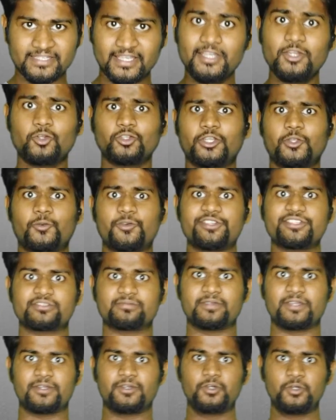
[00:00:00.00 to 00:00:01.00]
यही होता है
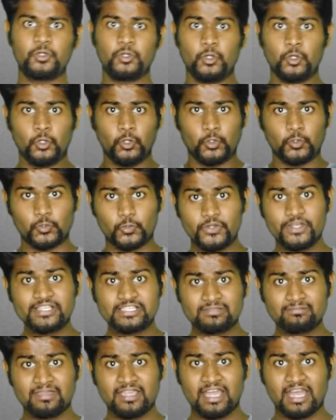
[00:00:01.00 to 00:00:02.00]
रूडिस में
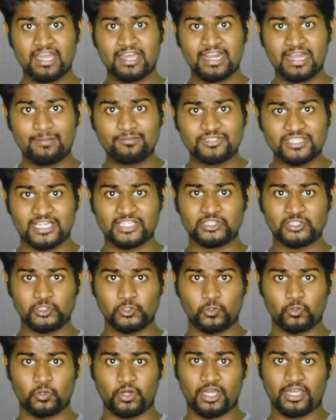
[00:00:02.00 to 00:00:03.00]
रूडिस में अगर आप
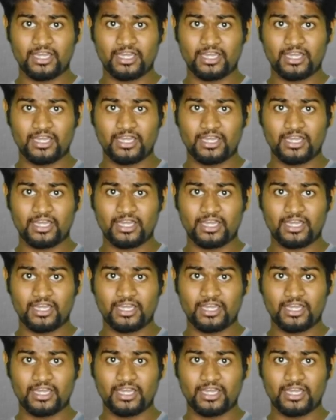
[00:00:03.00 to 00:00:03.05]
जाते हो